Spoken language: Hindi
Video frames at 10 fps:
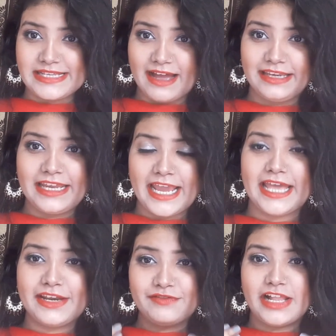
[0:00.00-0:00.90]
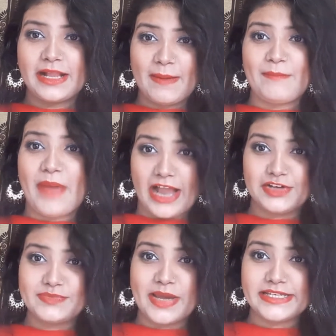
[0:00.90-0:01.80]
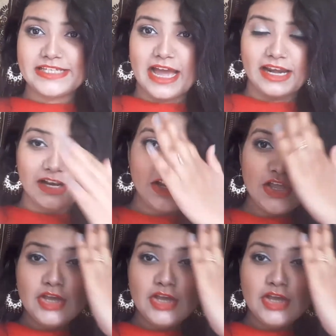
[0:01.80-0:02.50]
zani hair and welcome back to my channel